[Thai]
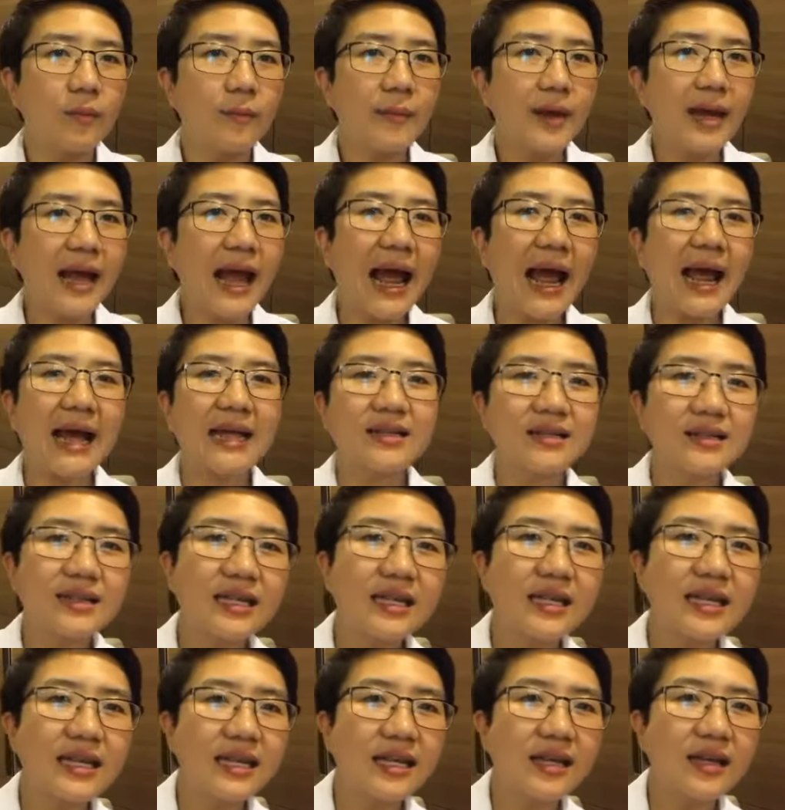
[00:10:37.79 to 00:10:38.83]
ไม่หายสัก
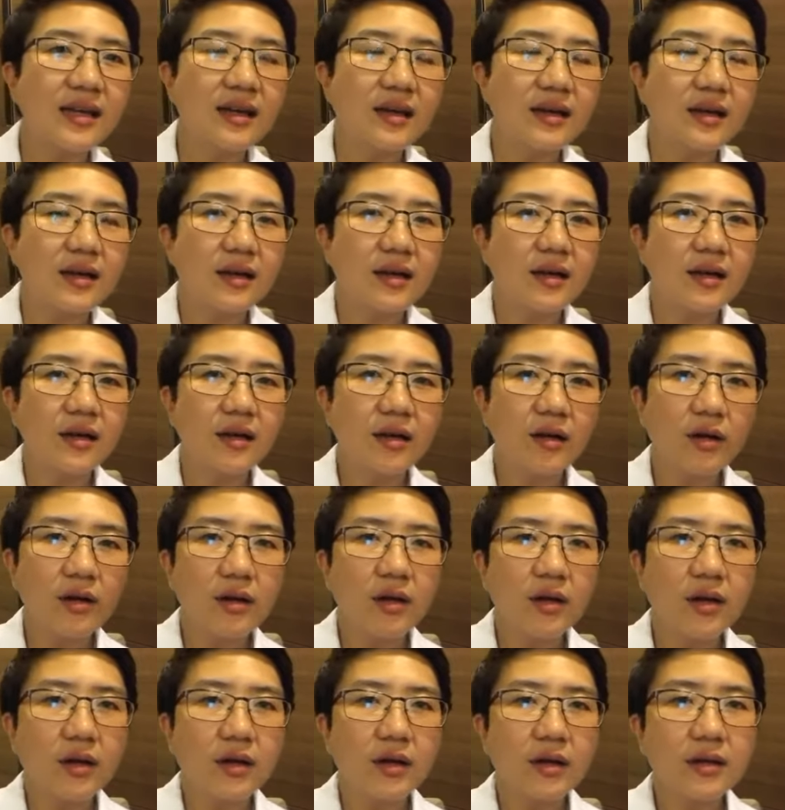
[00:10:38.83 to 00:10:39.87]
ทีเนาะ
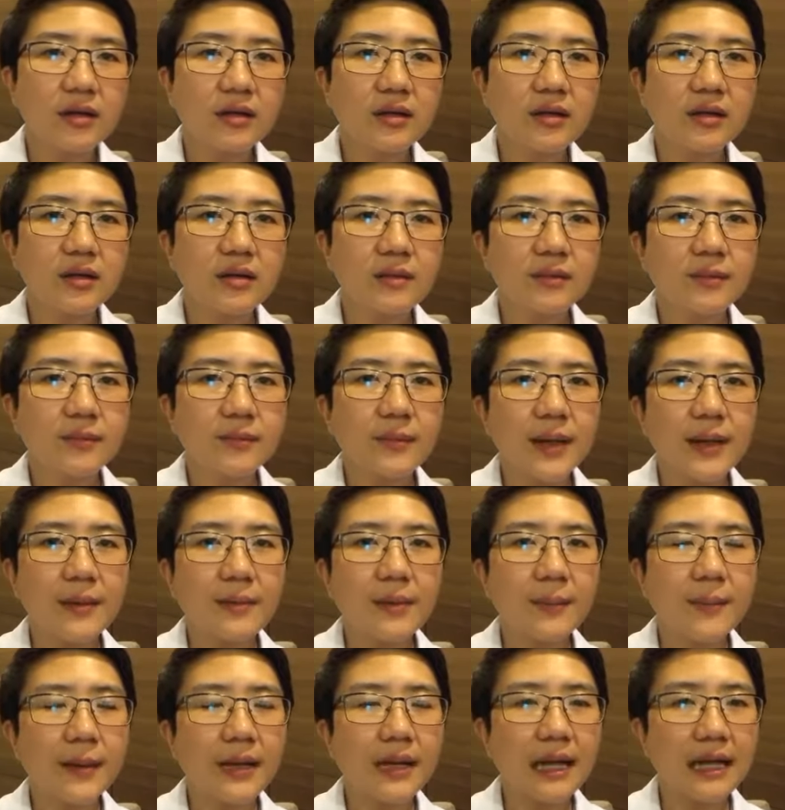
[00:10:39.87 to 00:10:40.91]
คือเป็น
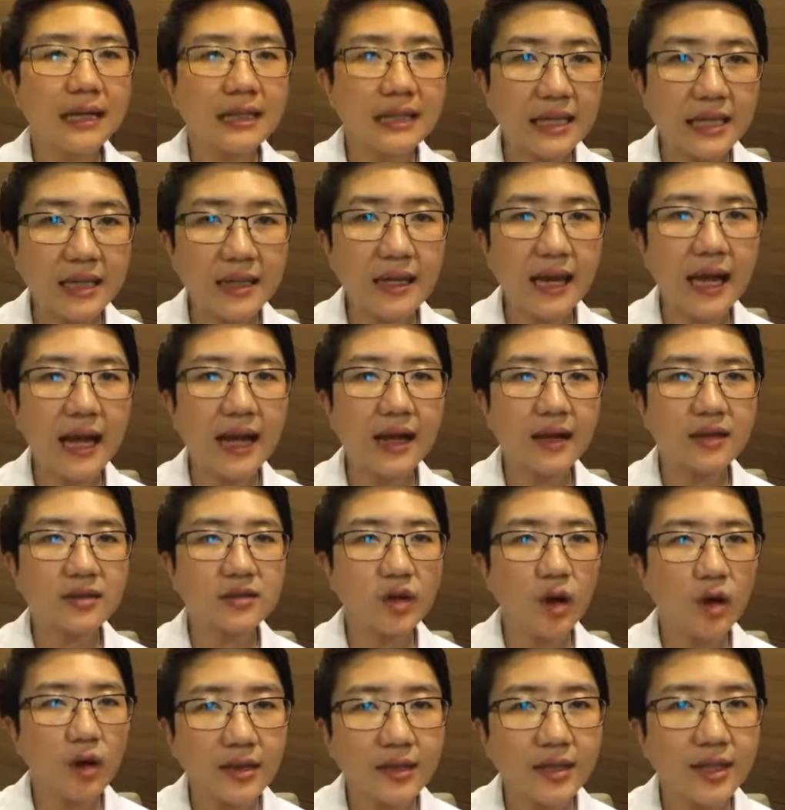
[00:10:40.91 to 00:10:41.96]
มาเป็นอาทิตย์ละ
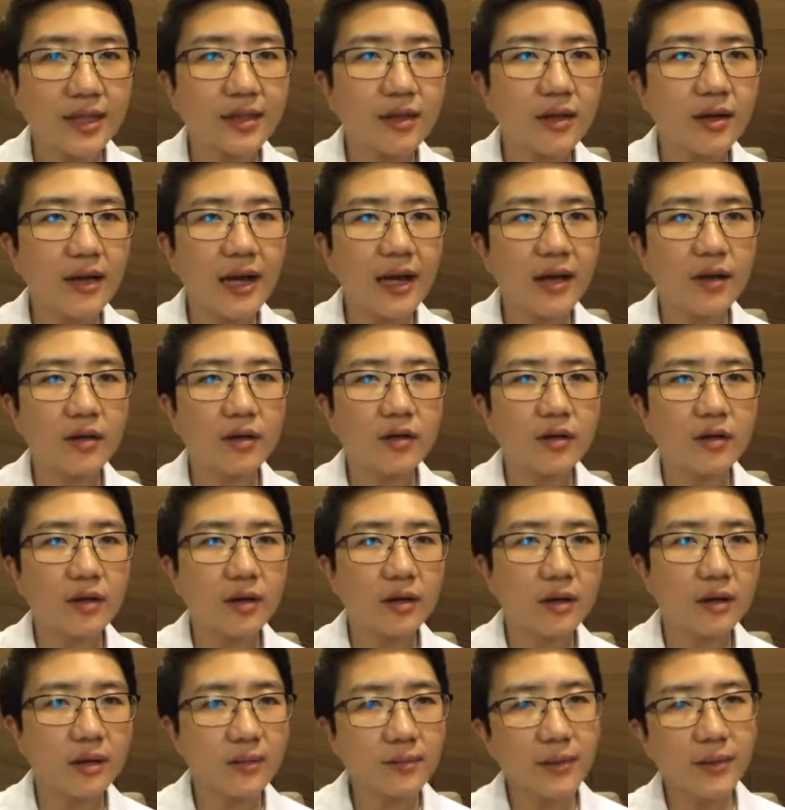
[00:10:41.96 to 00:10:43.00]
2 อาทิตย์ก็แล้ว
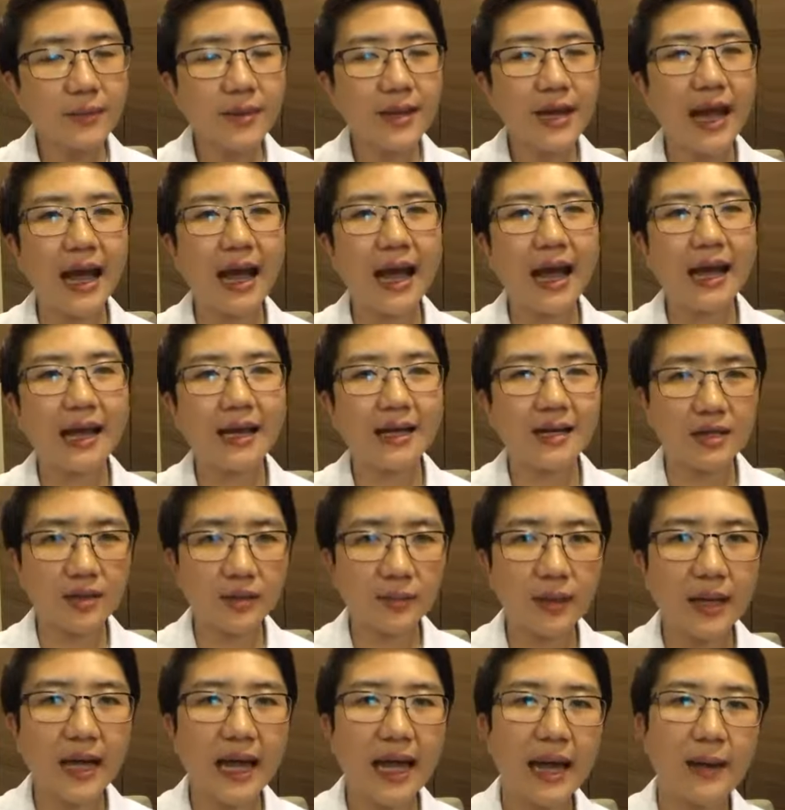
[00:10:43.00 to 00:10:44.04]
เฮ้ยมันไม่หาย อันนี้ต้อ
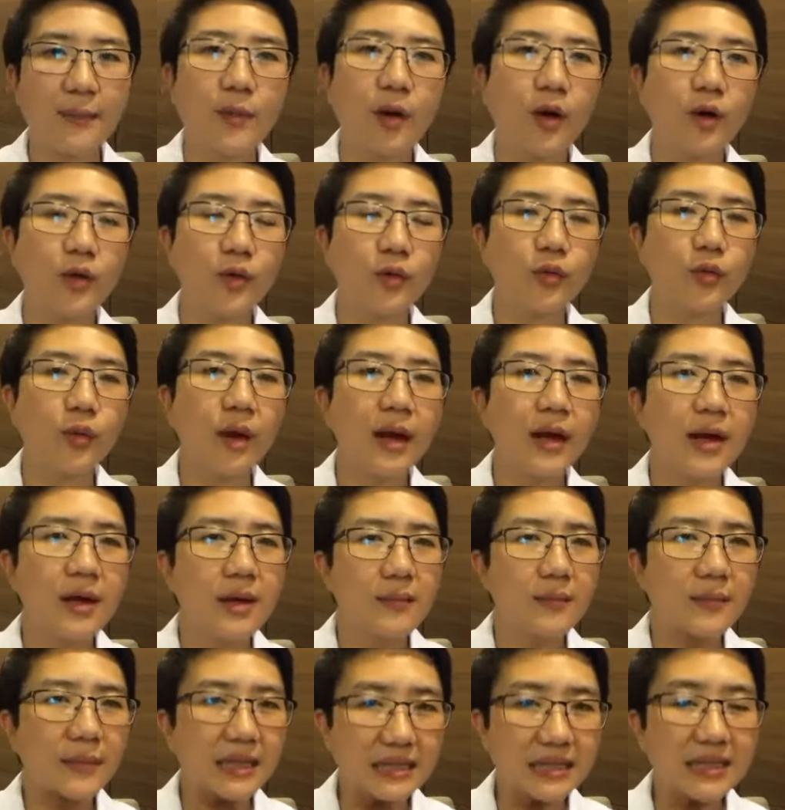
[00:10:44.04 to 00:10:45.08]
งไปหาหมอดูว่า
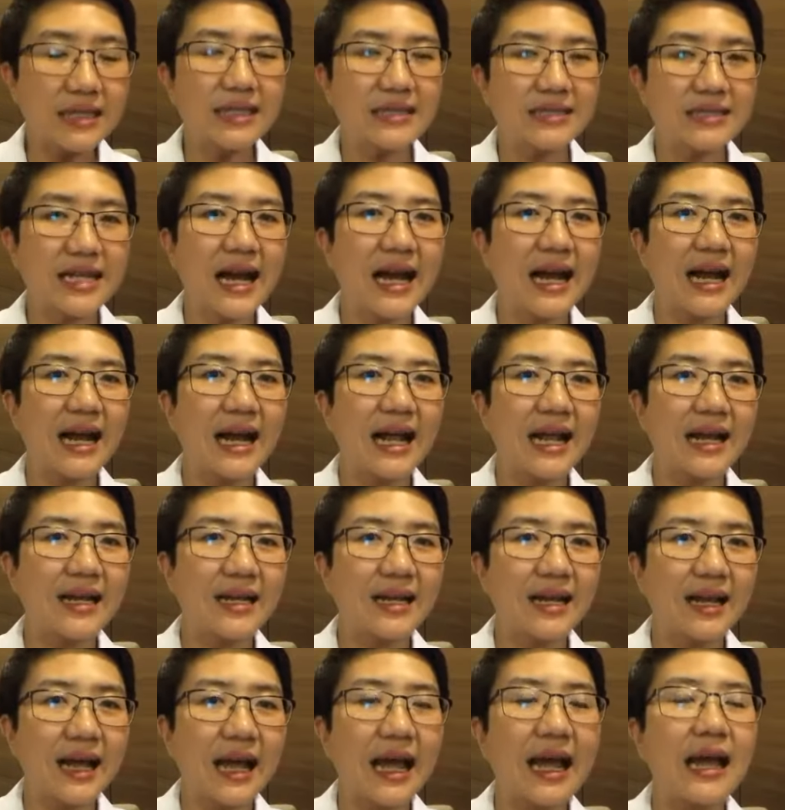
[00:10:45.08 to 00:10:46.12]
มันเกิดจากอะไร
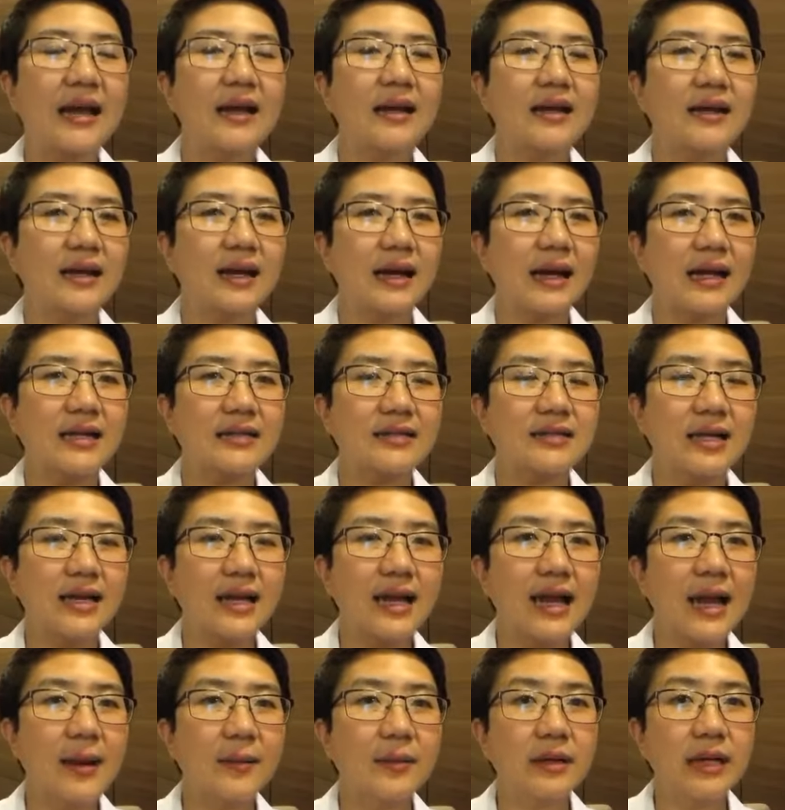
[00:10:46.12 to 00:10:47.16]
นะคะนะคะ เสียง
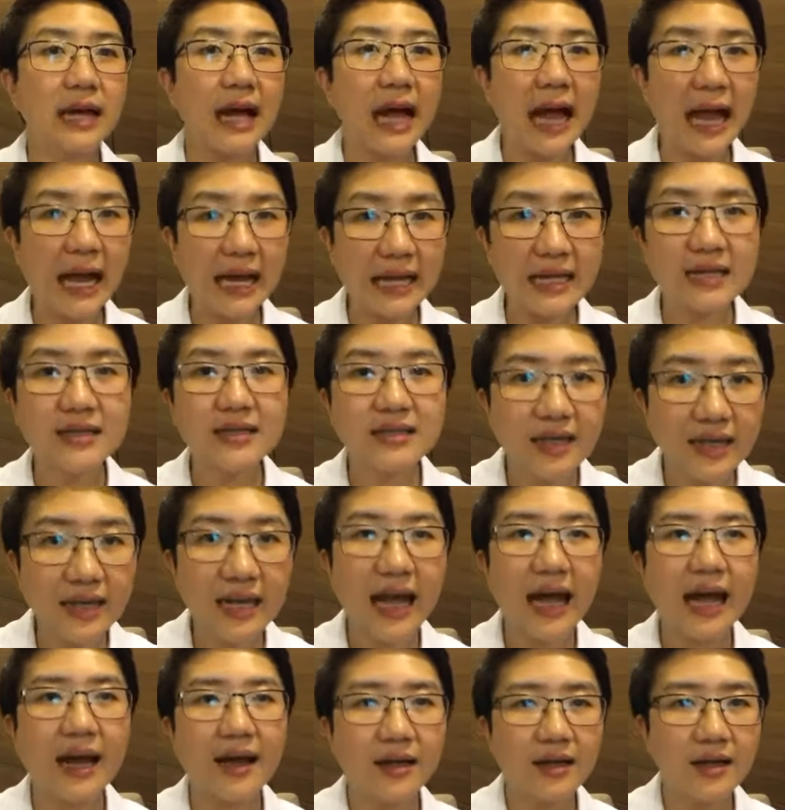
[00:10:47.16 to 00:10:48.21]
แหบหรือไอเรื้อ
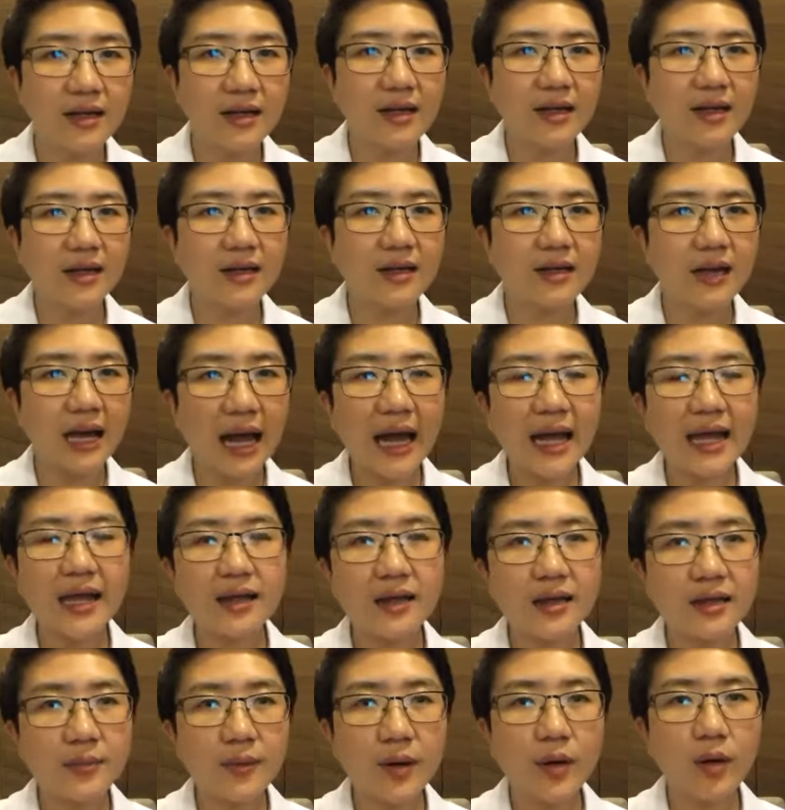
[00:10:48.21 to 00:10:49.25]
รัง คือไอ
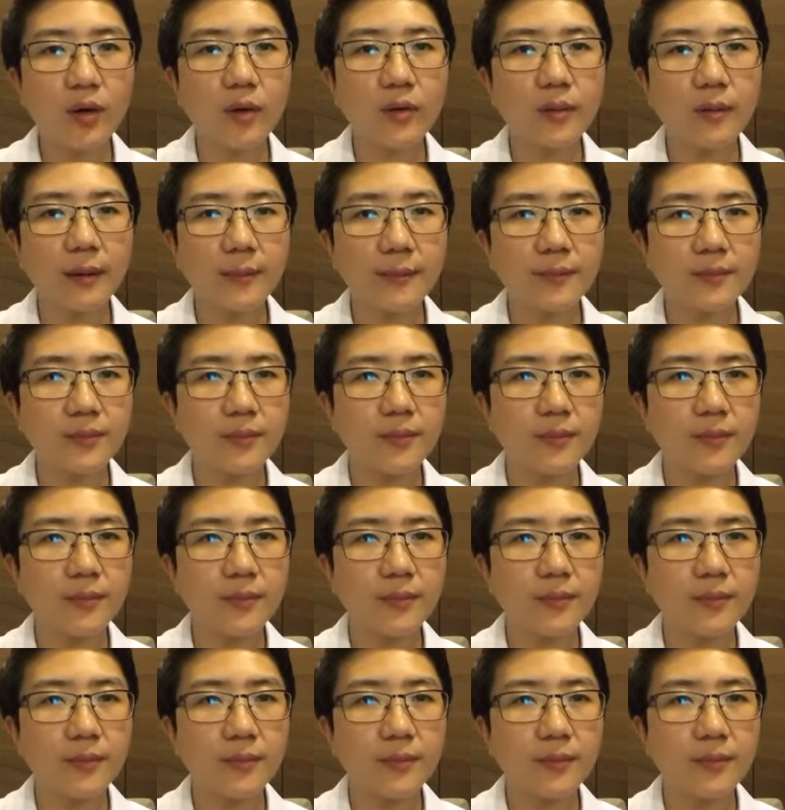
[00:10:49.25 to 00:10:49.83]
คือบางคนแบบ